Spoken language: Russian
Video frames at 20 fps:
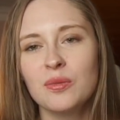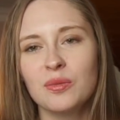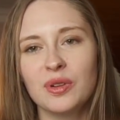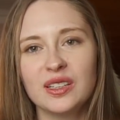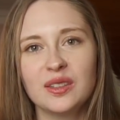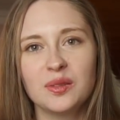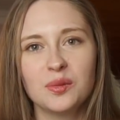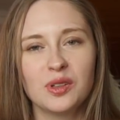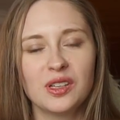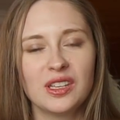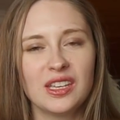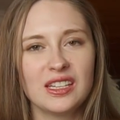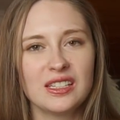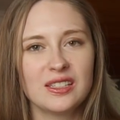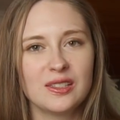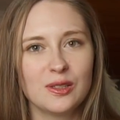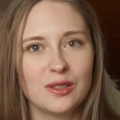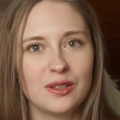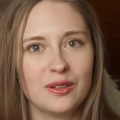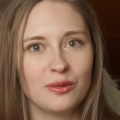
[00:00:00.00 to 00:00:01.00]
поэтому
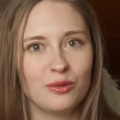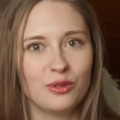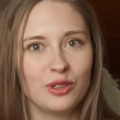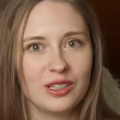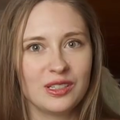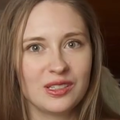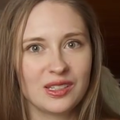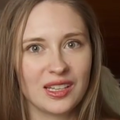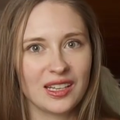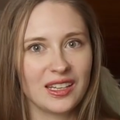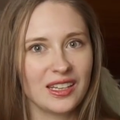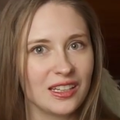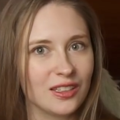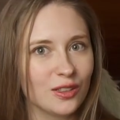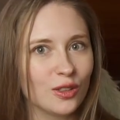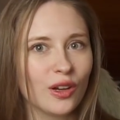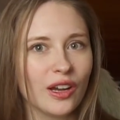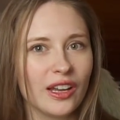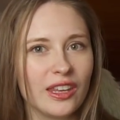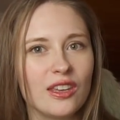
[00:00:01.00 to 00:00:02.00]
если вы из
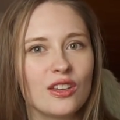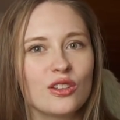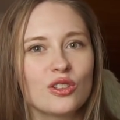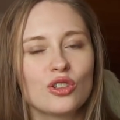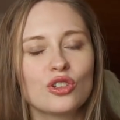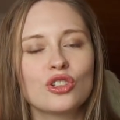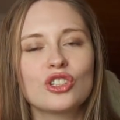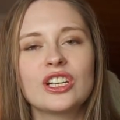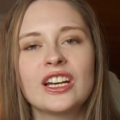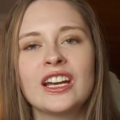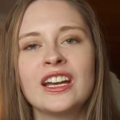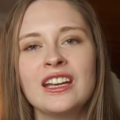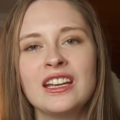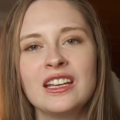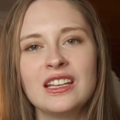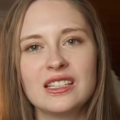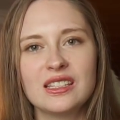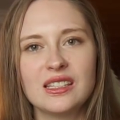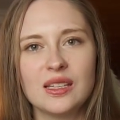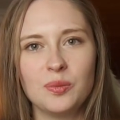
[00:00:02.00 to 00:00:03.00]
таких, то, конечно же,
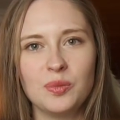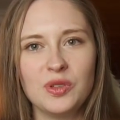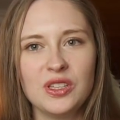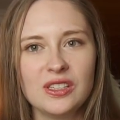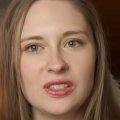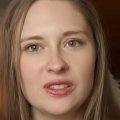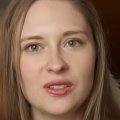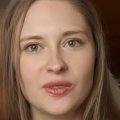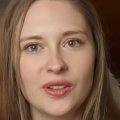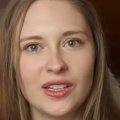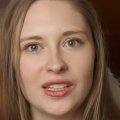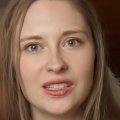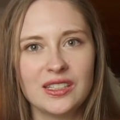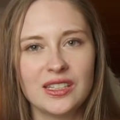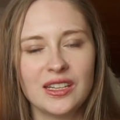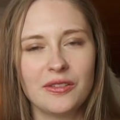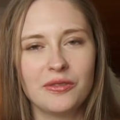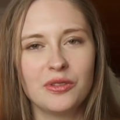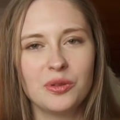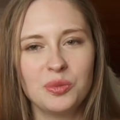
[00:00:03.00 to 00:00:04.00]

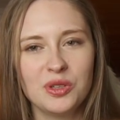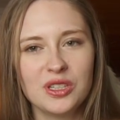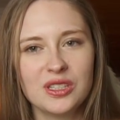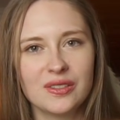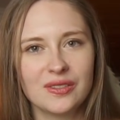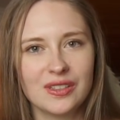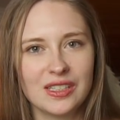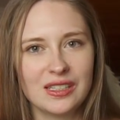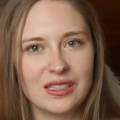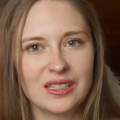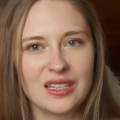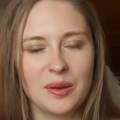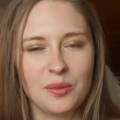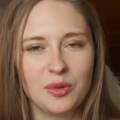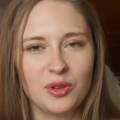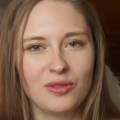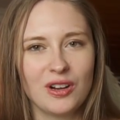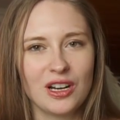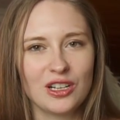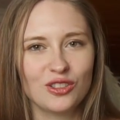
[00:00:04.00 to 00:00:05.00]
записывайте, выписывайте
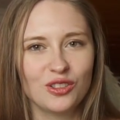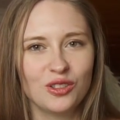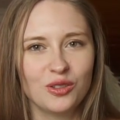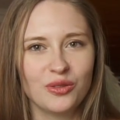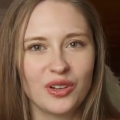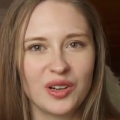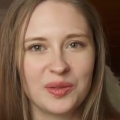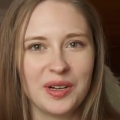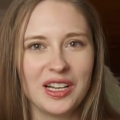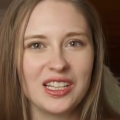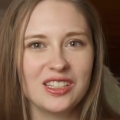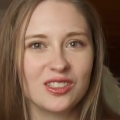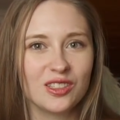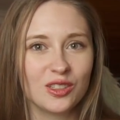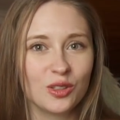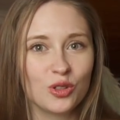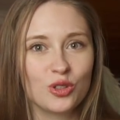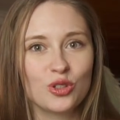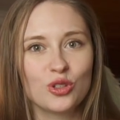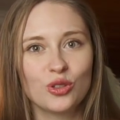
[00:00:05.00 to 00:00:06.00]
самую важную
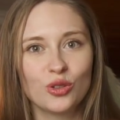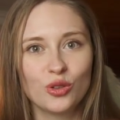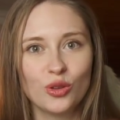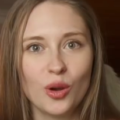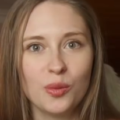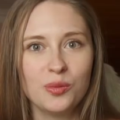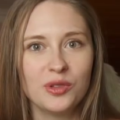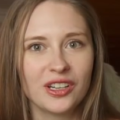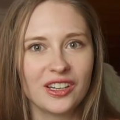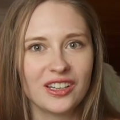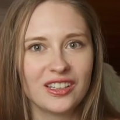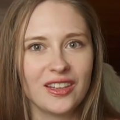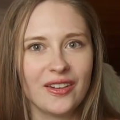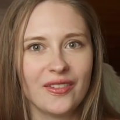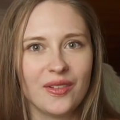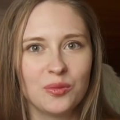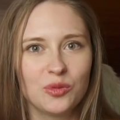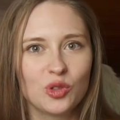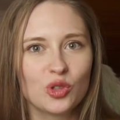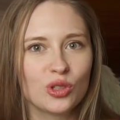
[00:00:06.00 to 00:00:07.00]
информацию, это очень удобно,
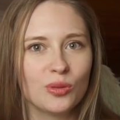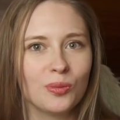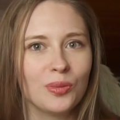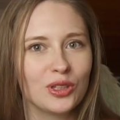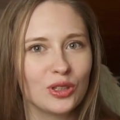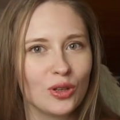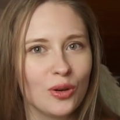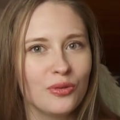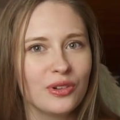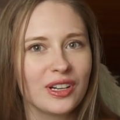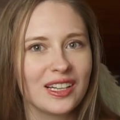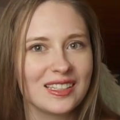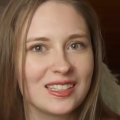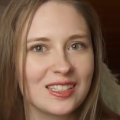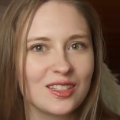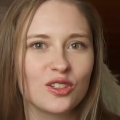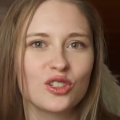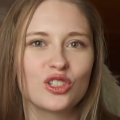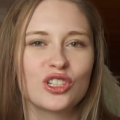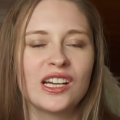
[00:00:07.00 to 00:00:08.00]
когда вам нужно потом в
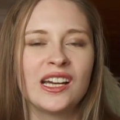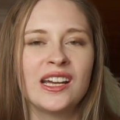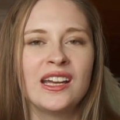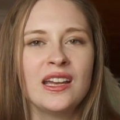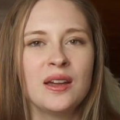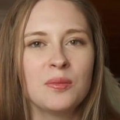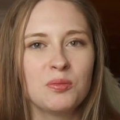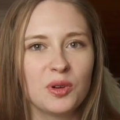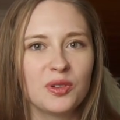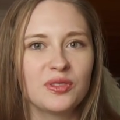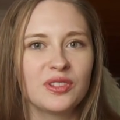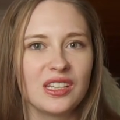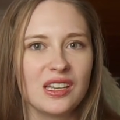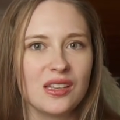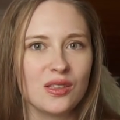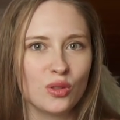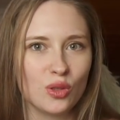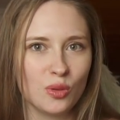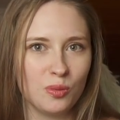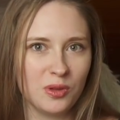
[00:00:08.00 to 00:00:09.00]
конце уже
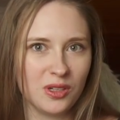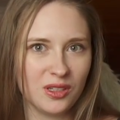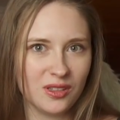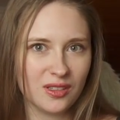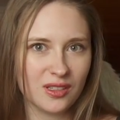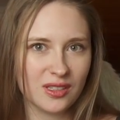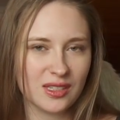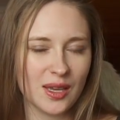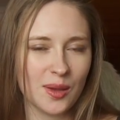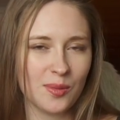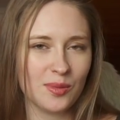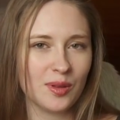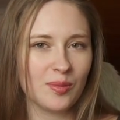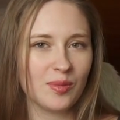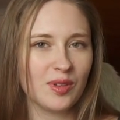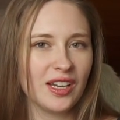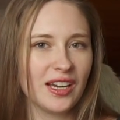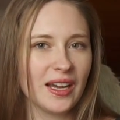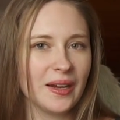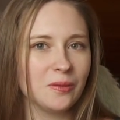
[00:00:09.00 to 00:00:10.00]
повторить все перед
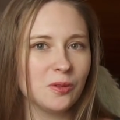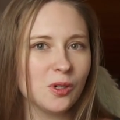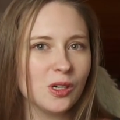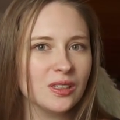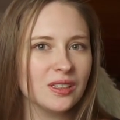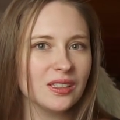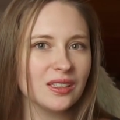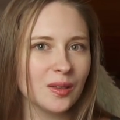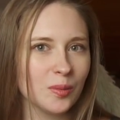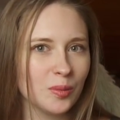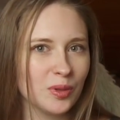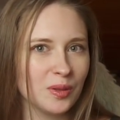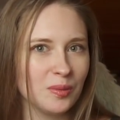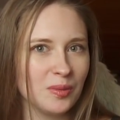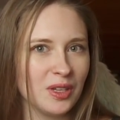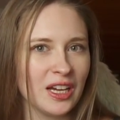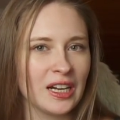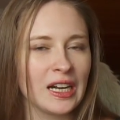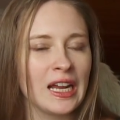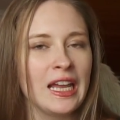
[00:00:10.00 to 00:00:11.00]
экзаменом. Для кого-то,
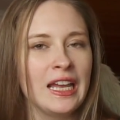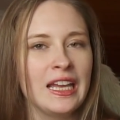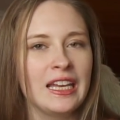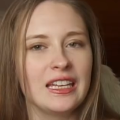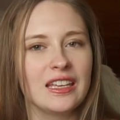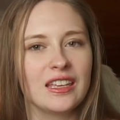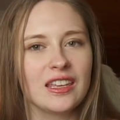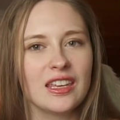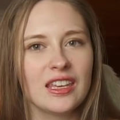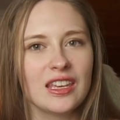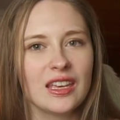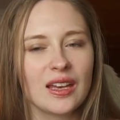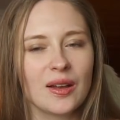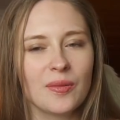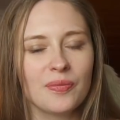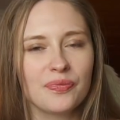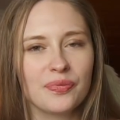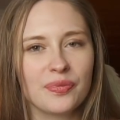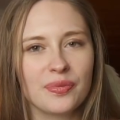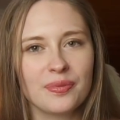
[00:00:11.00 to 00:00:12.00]
например,
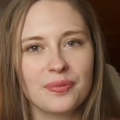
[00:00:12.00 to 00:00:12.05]
и